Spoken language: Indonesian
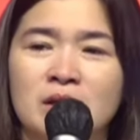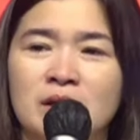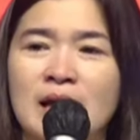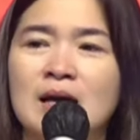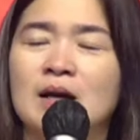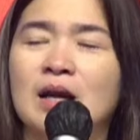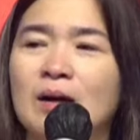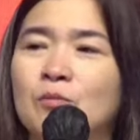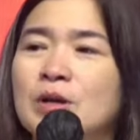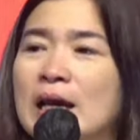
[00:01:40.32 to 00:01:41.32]
Nah
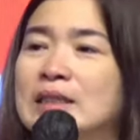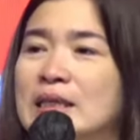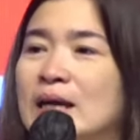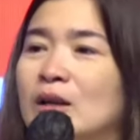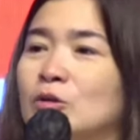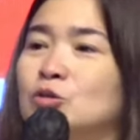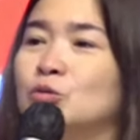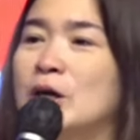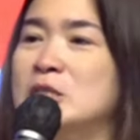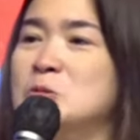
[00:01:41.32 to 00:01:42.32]
kamu nanti kalau
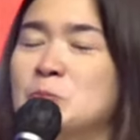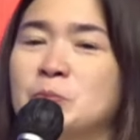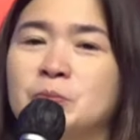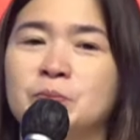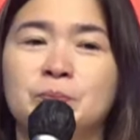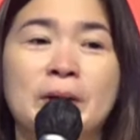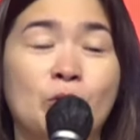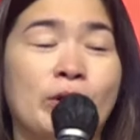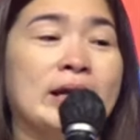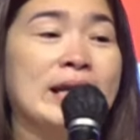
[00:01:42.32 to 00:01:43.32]
tugas
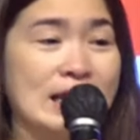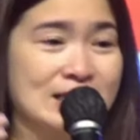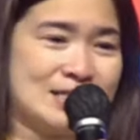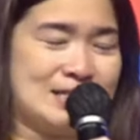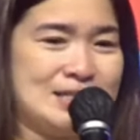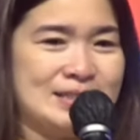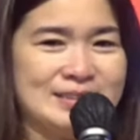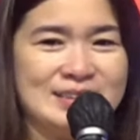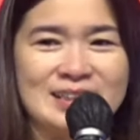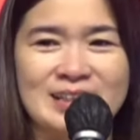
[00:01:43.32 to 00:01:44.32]
PW next,
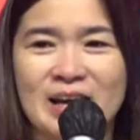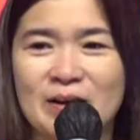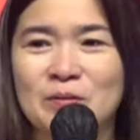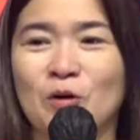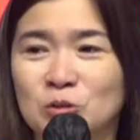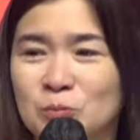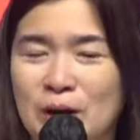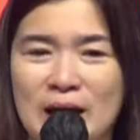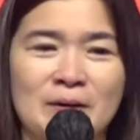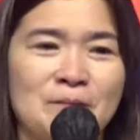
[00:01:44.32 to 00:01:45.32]
ya
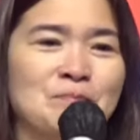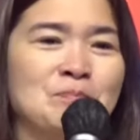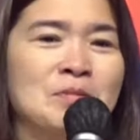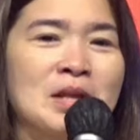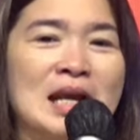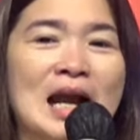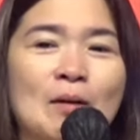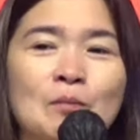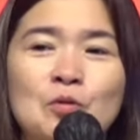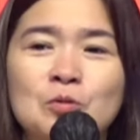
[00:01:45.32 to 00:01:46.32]
khotbah,
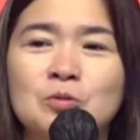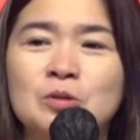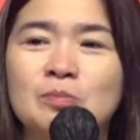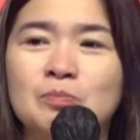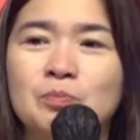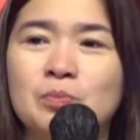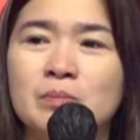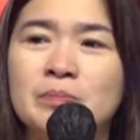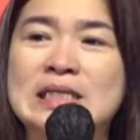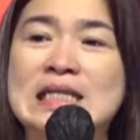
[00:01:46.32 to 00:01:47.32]
kamu
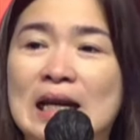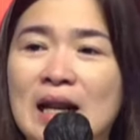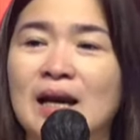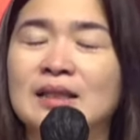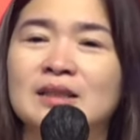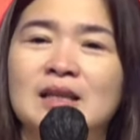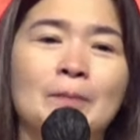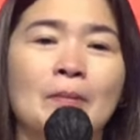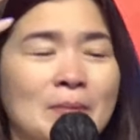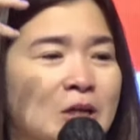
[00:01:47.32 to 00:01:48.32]
bicarakan tentang
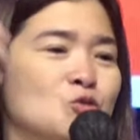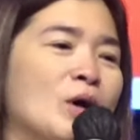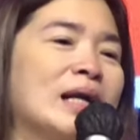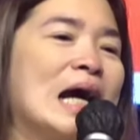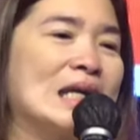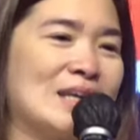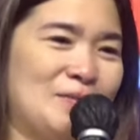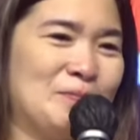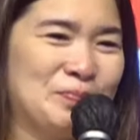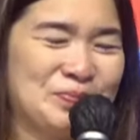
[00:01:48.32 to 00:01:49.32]
pembasuhan kaki.
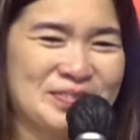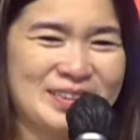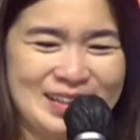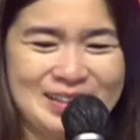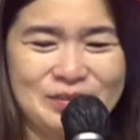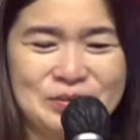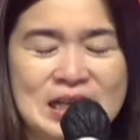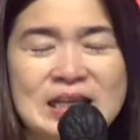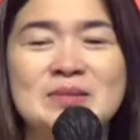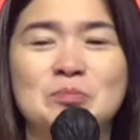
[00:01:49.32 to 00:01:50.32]
gitu.
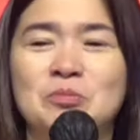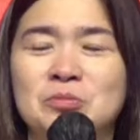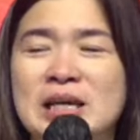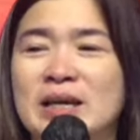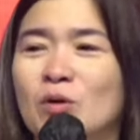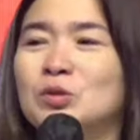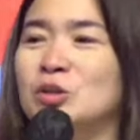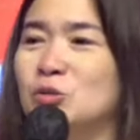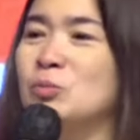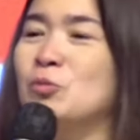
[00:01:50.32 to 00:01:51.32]
Jadi saya
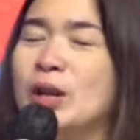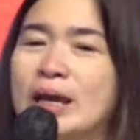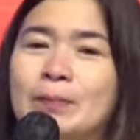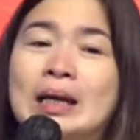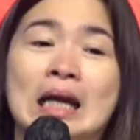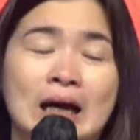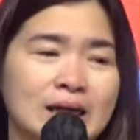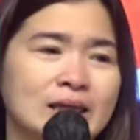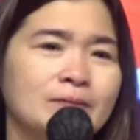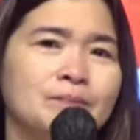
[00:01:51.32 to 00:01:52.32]
waktu itu mulai
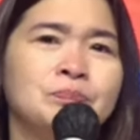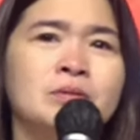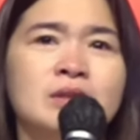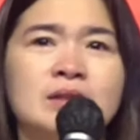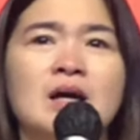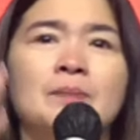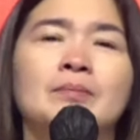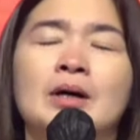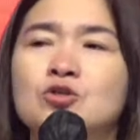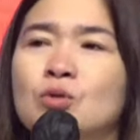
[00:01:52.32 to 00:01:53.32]
menggali tentang
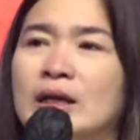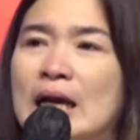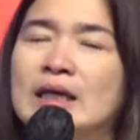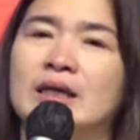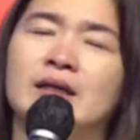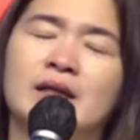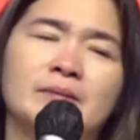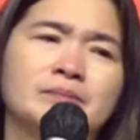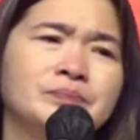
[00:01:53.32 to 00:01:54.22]
pembasuhan kaki ini.